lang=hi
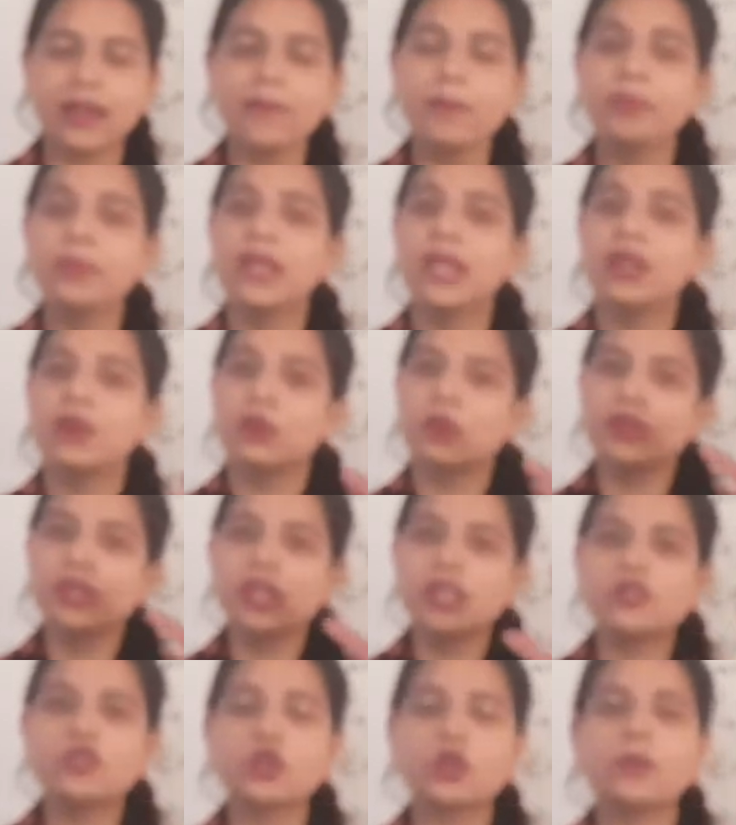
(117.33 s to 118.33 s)
हैं
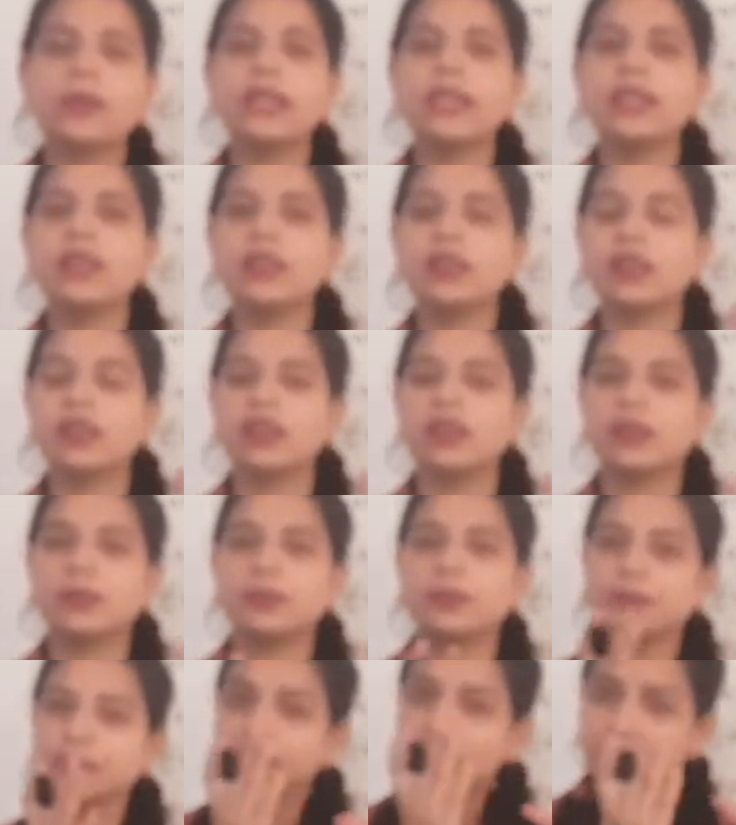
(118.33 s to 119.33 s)
उनका जो भी
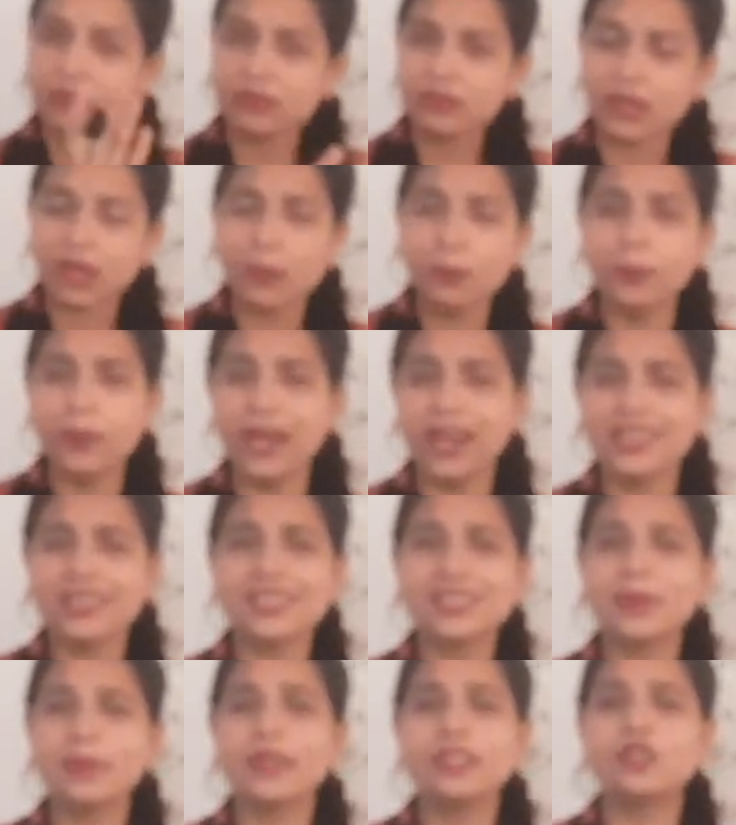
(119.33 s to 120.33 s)

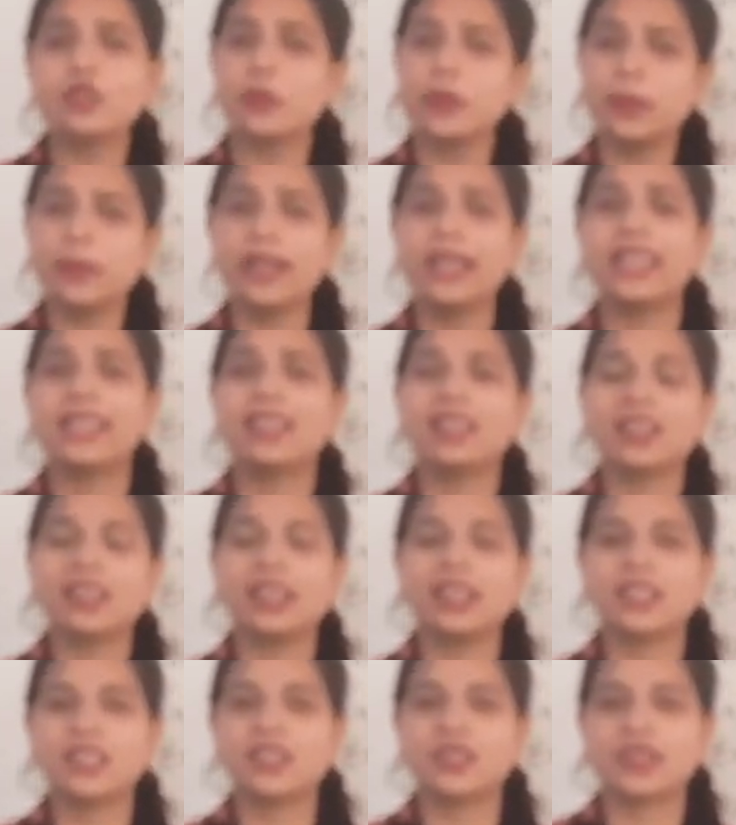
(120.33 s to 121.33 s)
पास्ट में जो भी मेडिकल
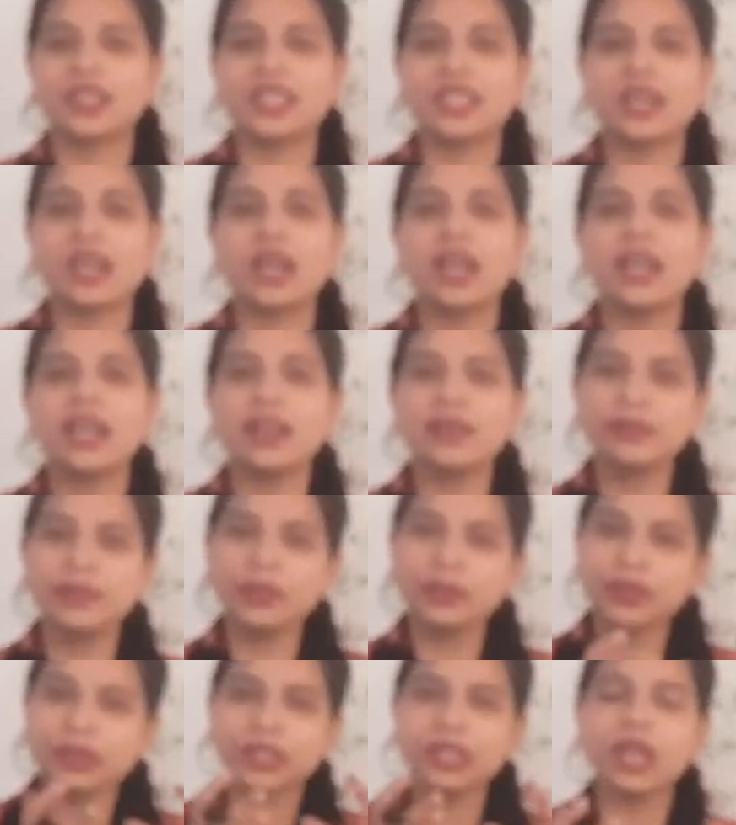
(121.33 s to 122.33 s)
हिस्ट्री रहा है या
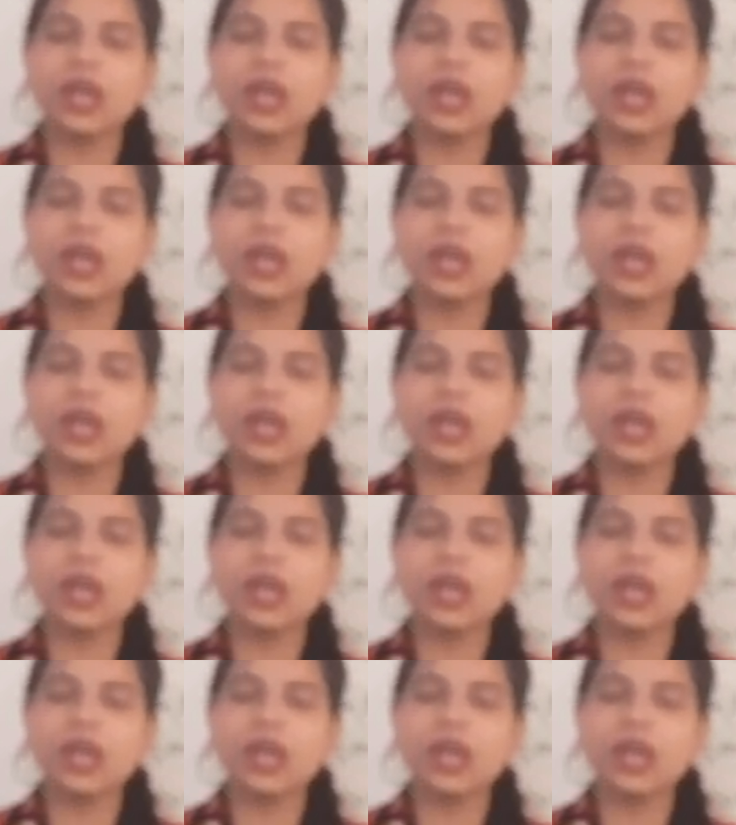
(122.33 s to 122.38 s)
फिर उनकी